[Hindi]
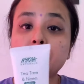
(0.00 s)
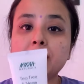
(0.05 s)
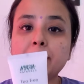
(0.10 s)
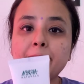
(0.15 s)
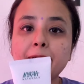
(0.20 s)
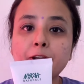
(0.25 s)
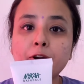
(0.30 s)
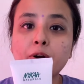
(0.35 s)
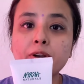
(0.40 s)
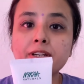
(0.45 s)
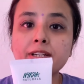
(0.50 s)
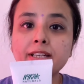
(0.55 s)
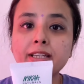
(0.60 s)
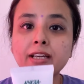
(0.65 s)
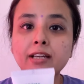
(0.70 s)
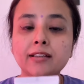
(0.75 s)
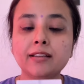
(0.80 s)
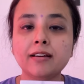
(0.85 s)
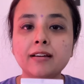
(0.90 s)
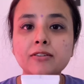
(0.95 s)
ये मैंने ऑर्डर
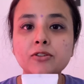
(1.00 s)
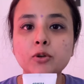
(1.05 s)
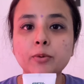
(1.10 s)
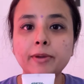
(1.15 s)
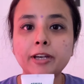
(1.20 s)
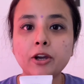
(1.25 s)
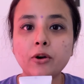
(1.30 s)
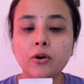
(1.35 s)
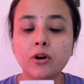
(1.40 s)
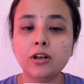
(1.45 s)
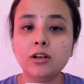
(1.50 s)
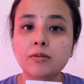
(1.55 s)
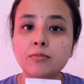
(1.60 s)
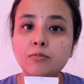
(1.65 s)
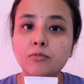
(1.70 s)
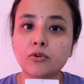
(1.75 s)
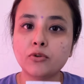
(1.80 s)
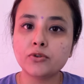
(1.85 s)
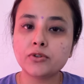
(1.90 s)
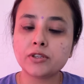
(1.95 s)
किया था इसको मैंने
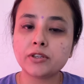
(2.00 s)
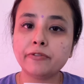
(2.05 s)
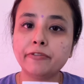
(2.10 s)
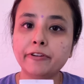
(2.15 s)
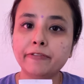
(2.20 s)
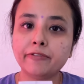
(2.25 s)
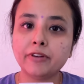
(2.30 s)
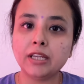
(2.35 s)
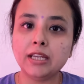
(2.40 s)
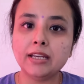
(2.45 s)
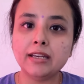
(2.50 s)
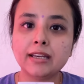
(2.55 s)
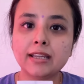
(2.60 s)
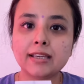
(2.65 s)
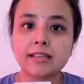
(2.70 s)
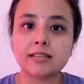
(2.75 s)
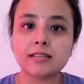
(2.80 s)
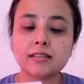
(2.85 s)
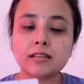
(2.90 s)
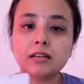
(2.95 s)
ऑलमोस्ट फिफ्टीन
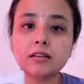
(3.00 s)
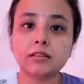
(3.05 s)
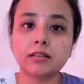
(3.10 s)
डेज़